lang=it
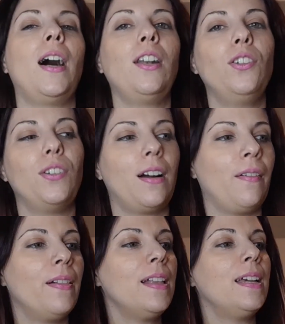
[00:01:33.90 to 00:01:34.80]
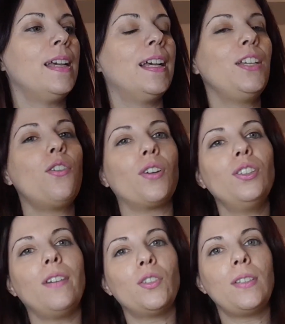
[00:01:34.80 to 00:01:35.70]
allora, io
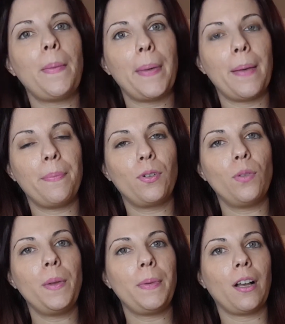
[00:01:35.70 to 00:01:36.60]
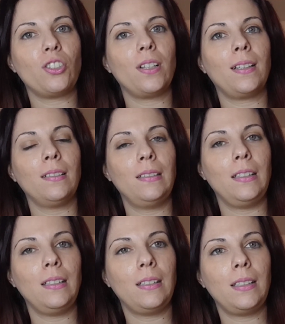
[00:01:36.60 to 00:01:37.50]
quando vado da Pepco mi piace
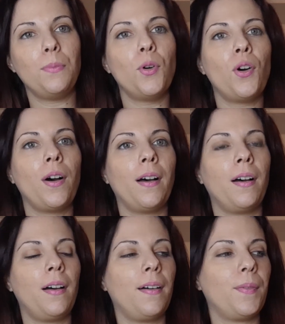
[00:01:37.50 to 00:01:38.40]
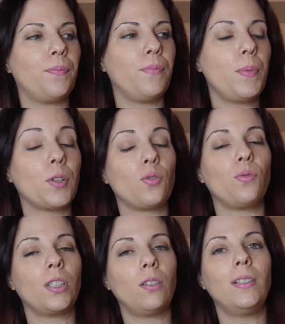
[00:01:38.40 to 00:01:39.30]
tantissimo, ehm, mi piacciono
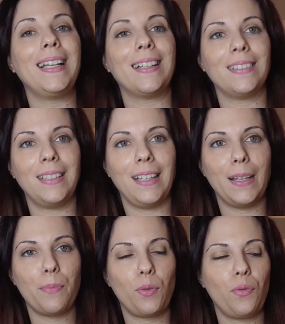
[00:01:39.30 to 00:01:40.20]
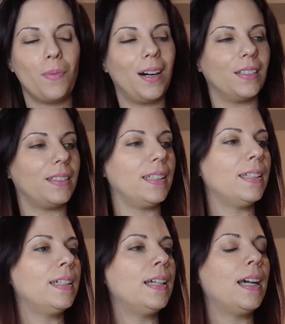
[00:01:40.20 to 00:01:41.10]
un sacco le candele
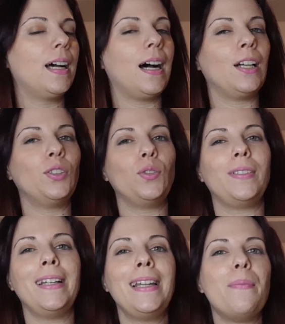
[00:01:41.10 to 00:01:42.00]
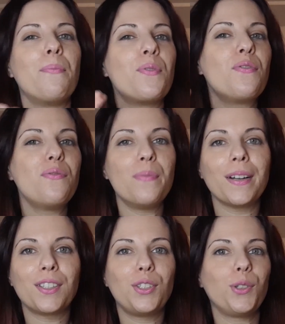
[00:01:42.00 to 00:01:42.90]
profumate, hanno delle
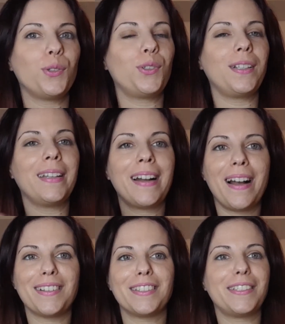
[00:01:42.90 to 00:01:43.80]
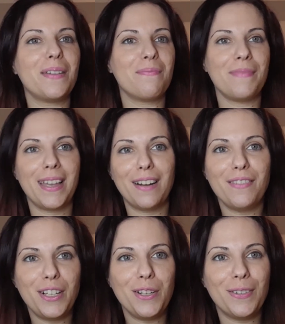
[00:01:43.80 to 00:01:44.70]
profumazioni, ragazze,
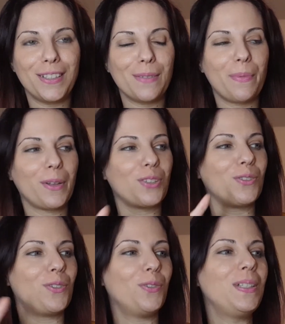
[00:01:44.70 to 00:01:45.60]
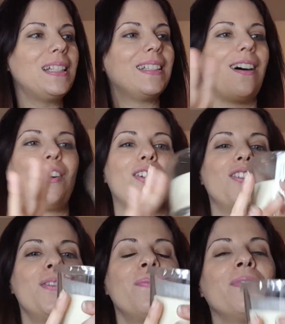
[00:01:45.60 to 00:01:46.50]
meravigliose, mi piacciono un
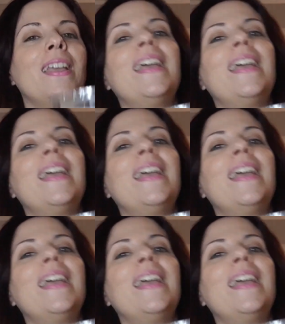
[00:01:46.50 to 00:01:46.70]
sacco.